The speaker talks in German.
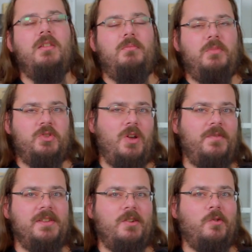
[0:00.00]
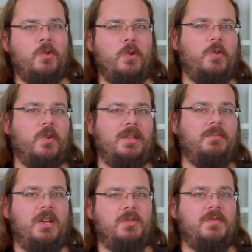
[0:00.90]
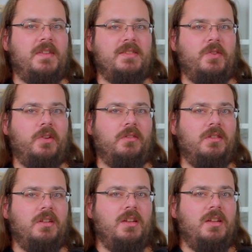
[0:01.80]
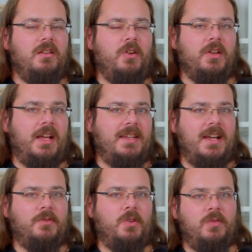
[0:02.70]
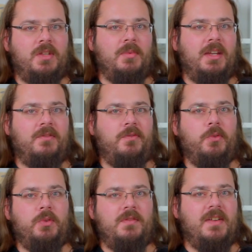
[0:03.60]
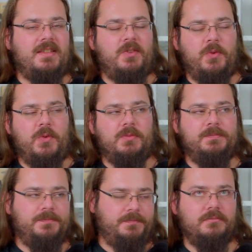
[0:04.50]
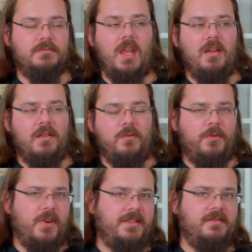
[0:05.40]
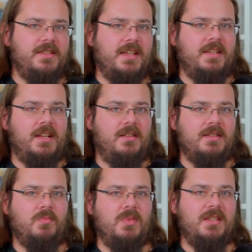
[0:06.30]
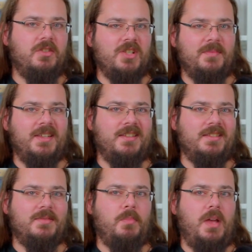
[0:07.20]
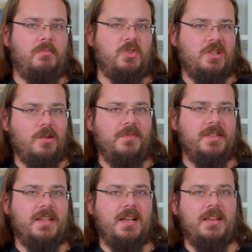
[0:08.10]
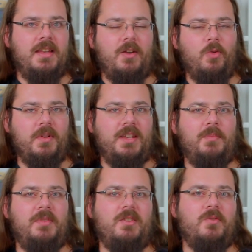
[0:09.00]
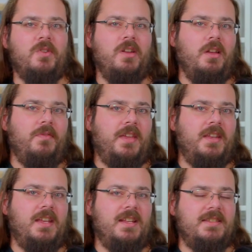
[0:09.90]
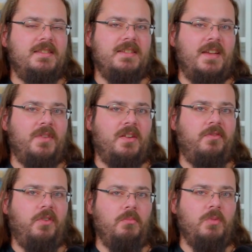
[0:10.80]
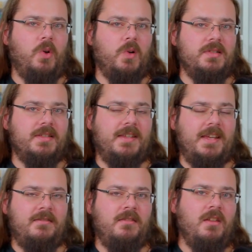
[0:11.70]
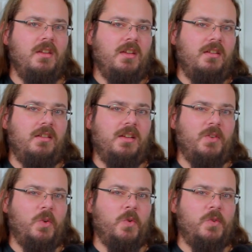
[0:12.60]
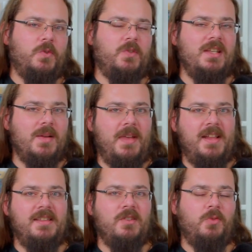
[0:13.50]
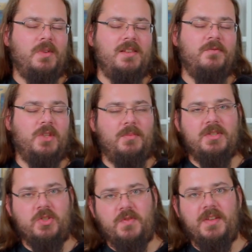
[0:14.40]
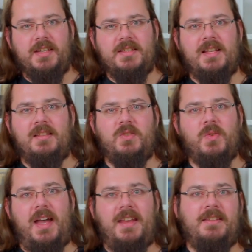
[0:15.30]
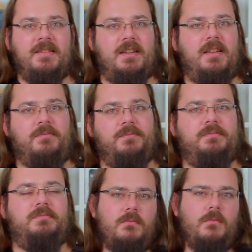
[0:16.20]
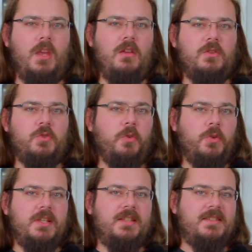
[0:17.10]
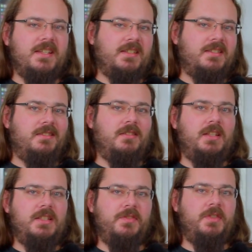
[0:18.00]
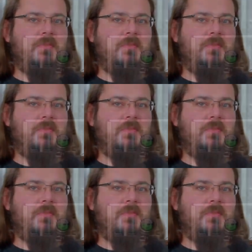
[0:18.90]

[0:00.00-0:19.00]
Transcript: mit Staubfilter und könnt dort eben beispielsweise eure, euren Radiator unterbringen für die Wasserkühlung. Wo Fractal Design dann allerdings ein bisschen geschlampt hat, ist beim Staubfilter an der oberen Abdeckung, denn der lässt sich nicht einfach vom Gehäuse trennen, äh, und durch die Lamellen, die da drüber liegen, wird er ein bisschen schwierig dann zu reinigen sein. Schon die Rückseite zeigt, dass ihr richtig viel